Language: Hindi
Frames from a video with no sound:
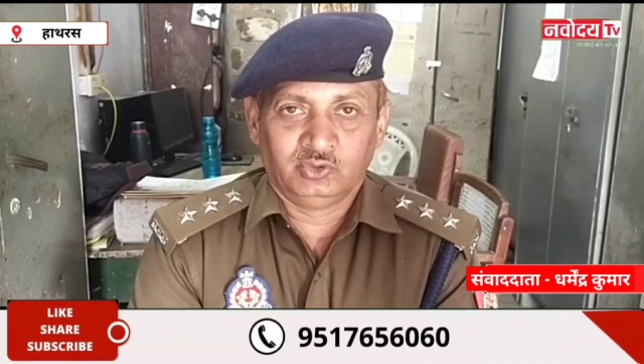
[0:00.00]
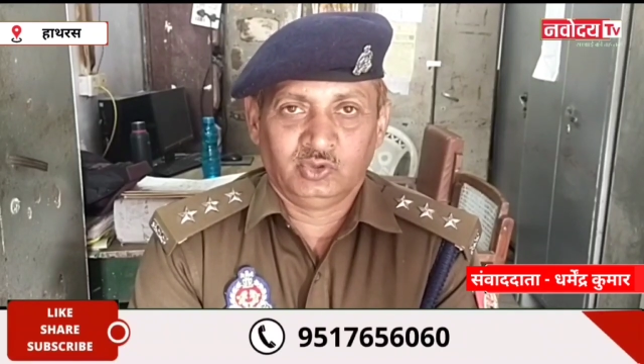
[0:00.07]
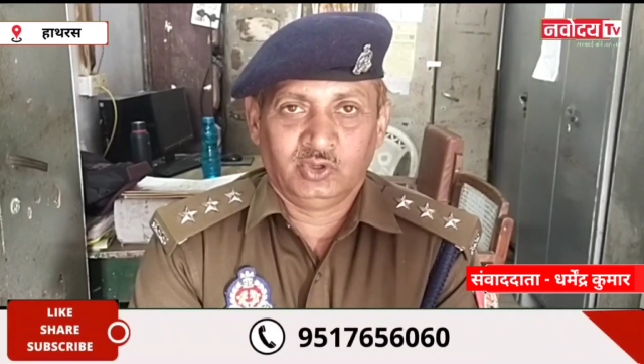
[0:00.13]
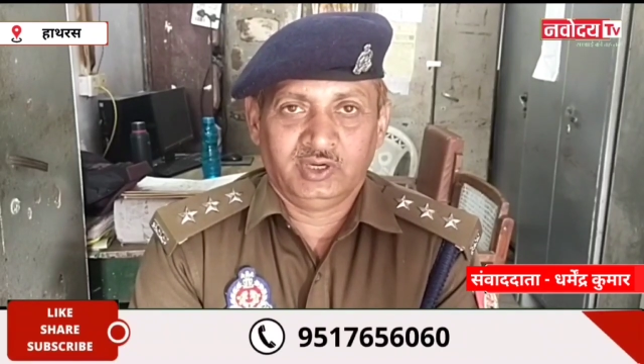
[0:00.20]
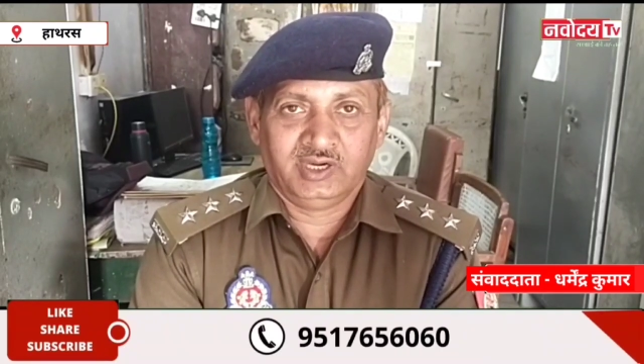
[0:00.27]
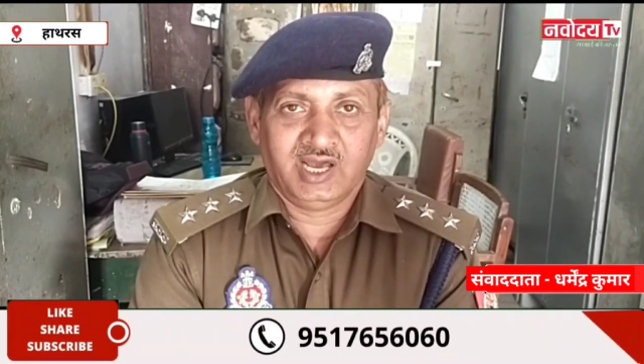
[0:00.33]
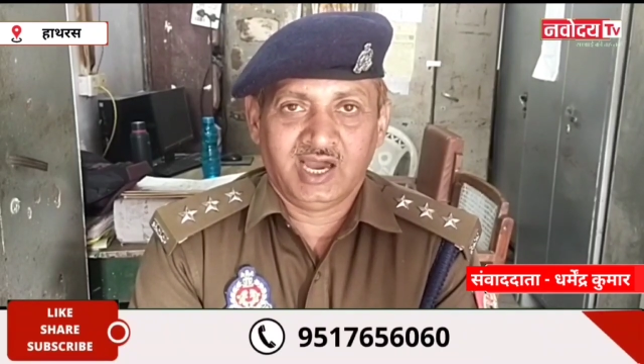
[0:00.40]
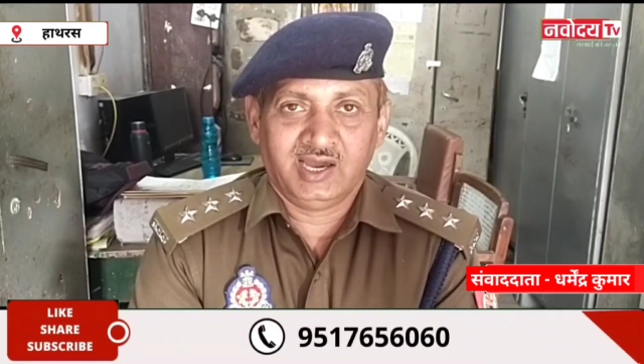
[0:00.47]

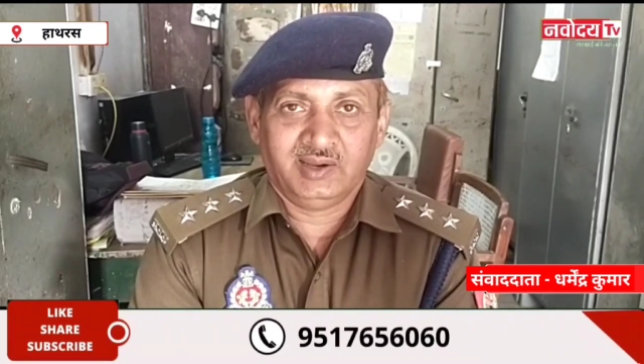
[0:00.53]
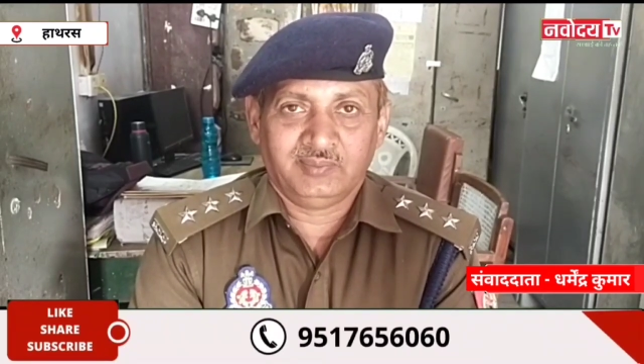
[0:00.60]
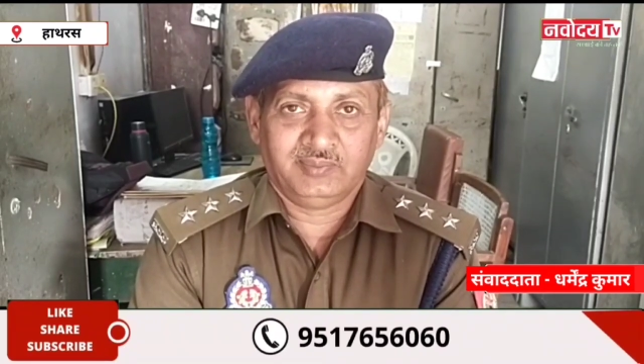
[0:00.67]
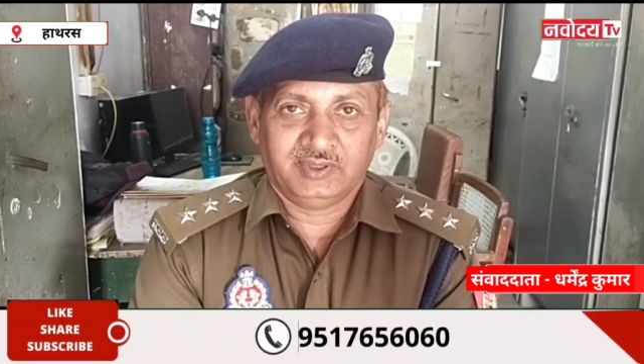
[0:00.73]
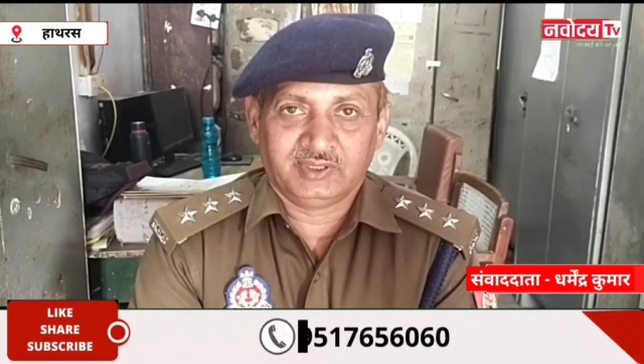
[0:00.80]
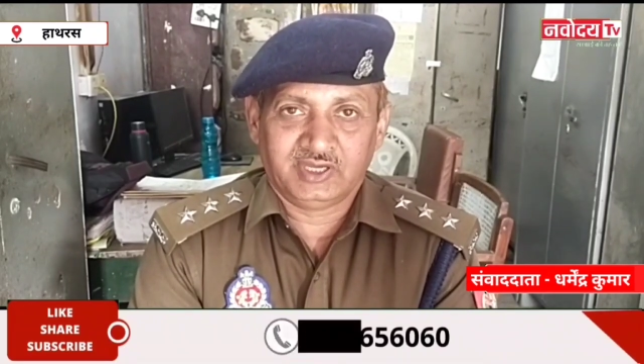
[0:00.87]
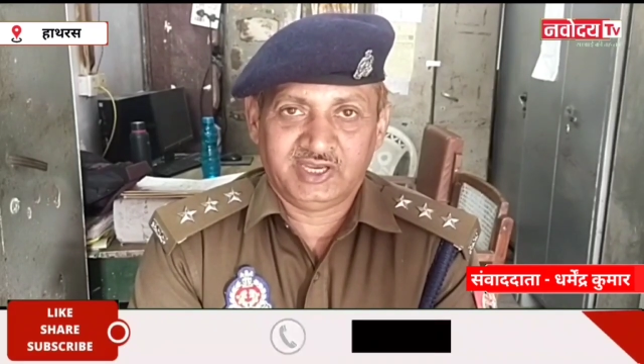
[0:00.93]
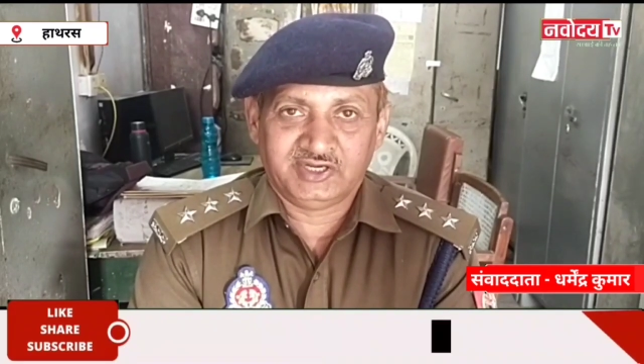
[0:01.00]
नोएडा
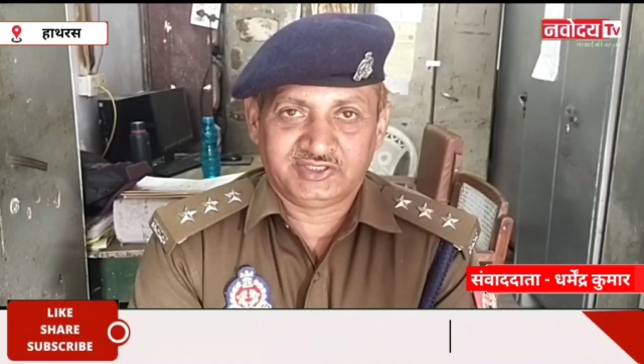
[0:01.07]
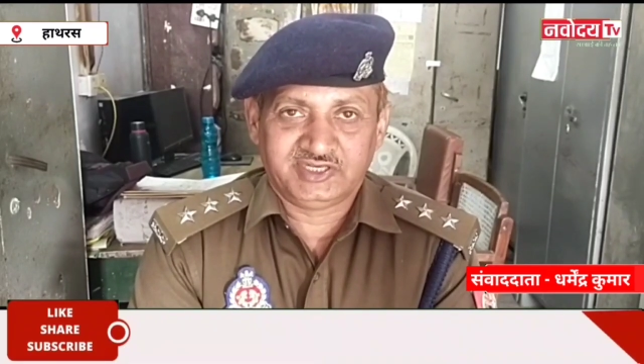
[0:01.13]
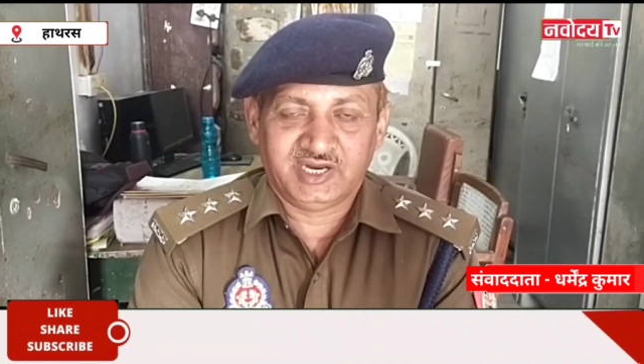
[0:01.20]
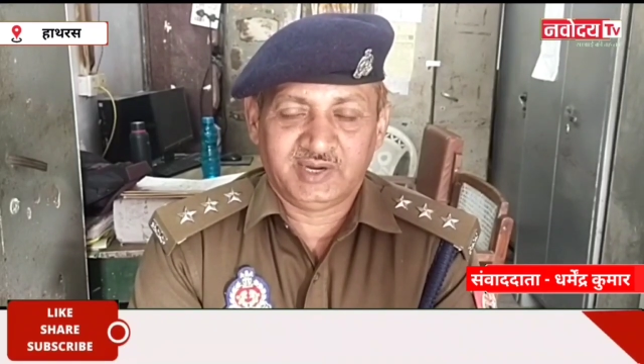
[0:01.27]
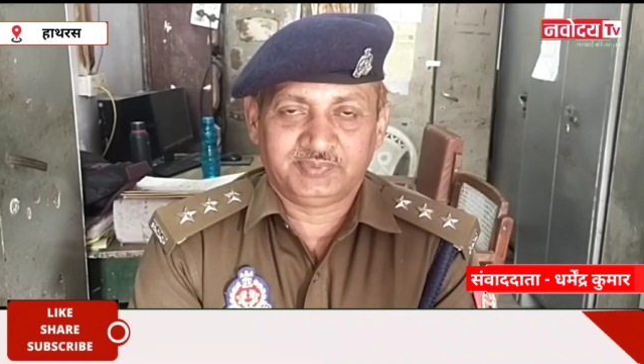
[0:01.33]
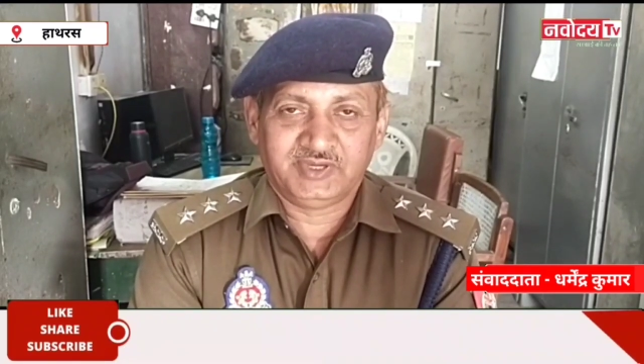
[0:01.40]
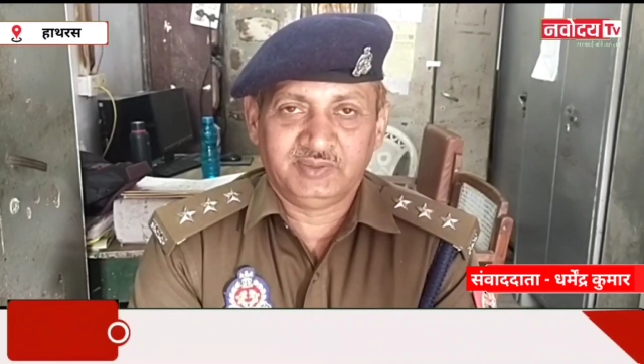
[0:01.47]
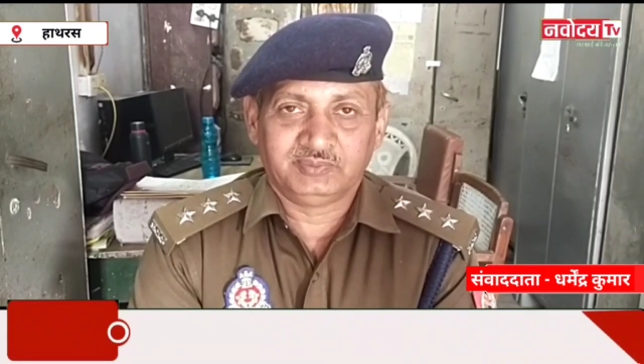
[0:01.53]

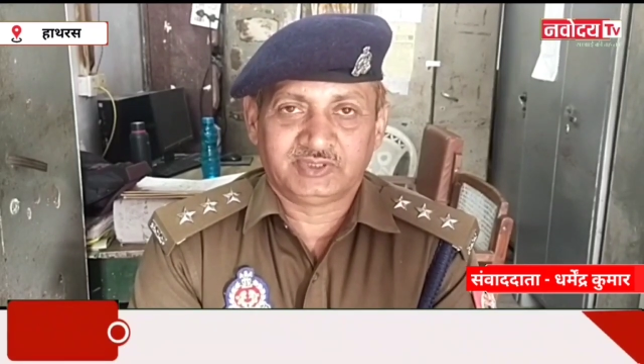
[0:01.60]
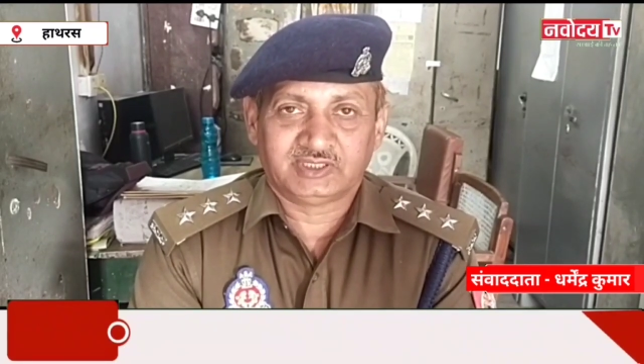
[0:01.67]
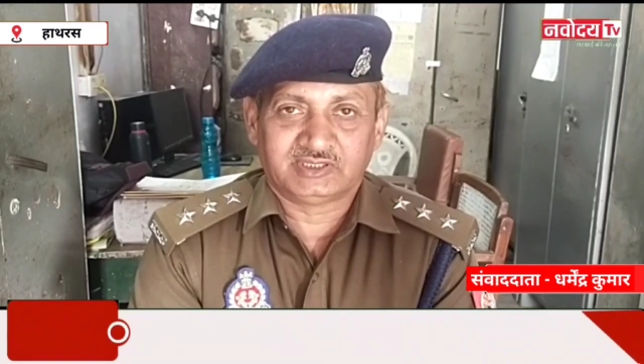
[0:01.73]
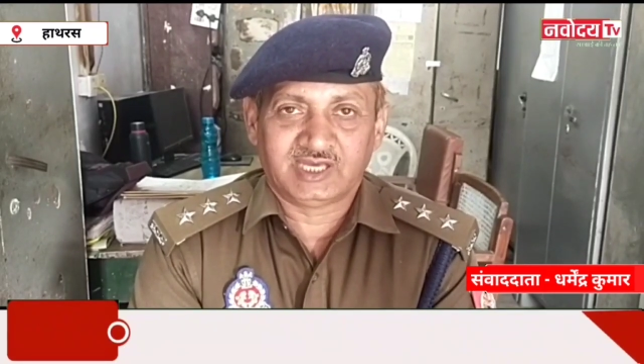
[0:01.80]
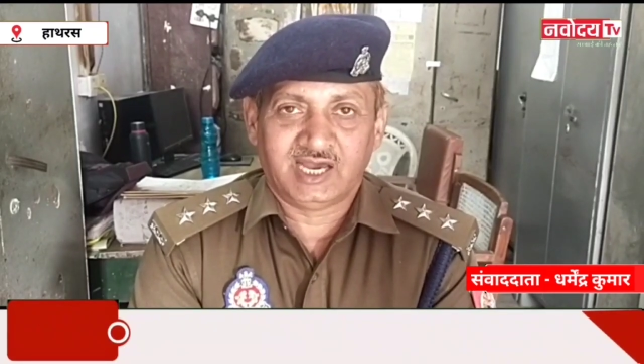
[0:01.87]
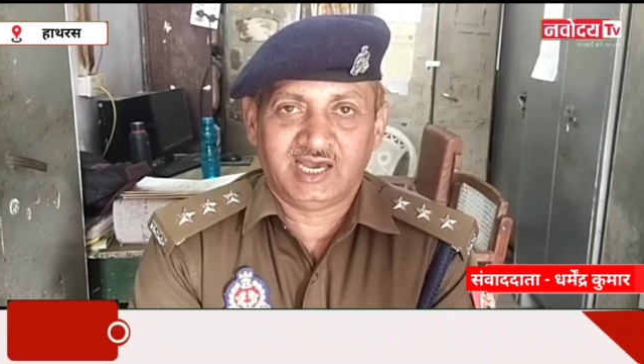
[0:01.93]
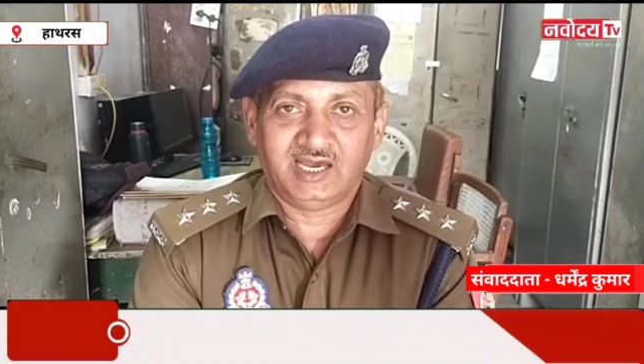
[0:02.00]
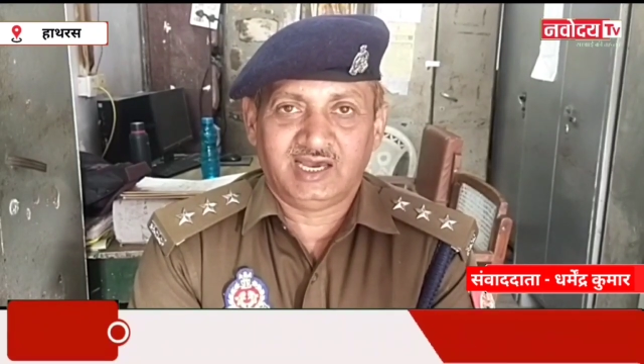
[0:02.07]
एसटीएफ टीम
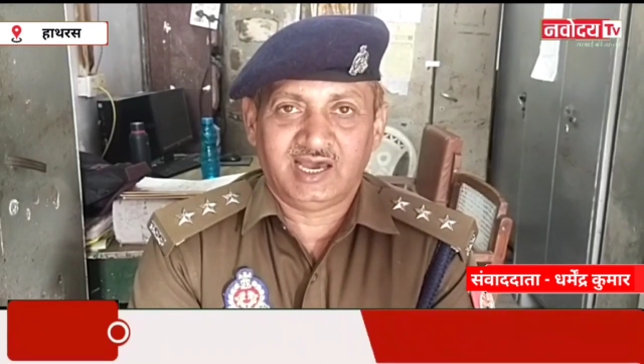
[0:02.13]
तथा